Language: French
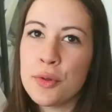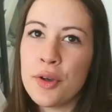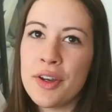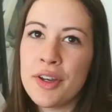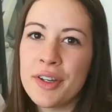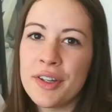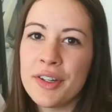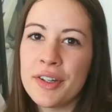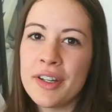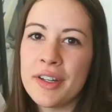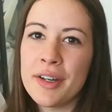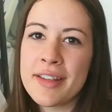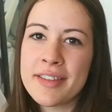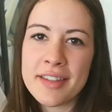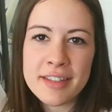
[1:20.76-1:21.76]

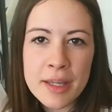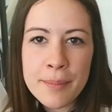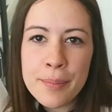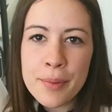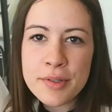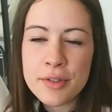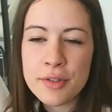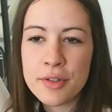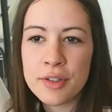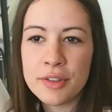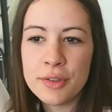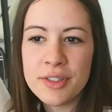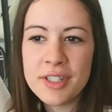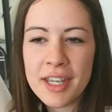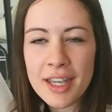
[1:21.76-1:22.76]
atteindre un poste de
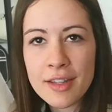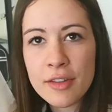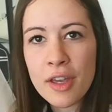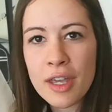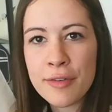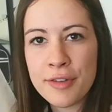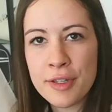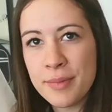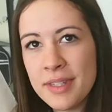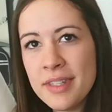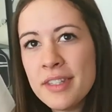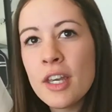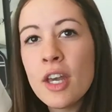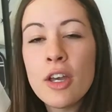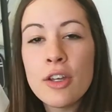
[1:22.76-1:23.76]
directeur FNB
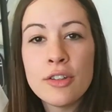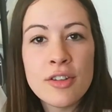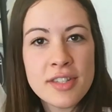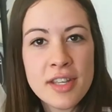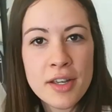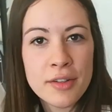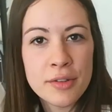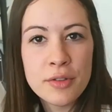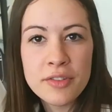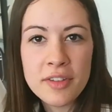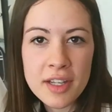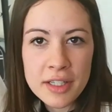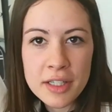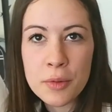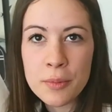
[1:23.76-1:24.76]
dans un
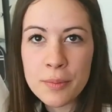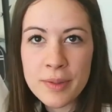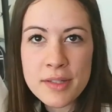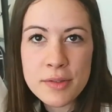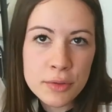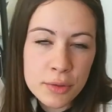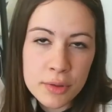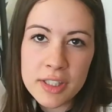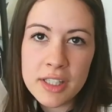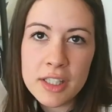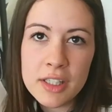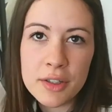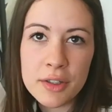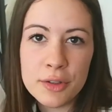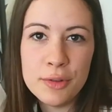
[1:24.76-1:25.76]
hôtel et complexe hôtelier
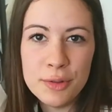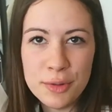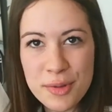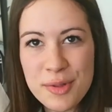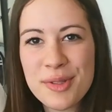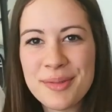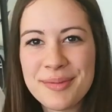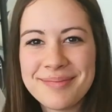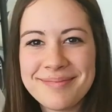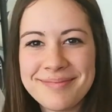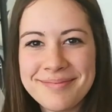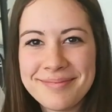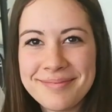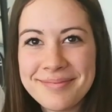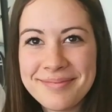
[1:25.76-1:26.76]
de luxe.
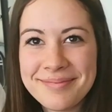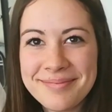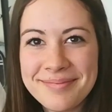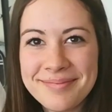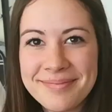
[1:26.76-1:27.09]
Plus tard,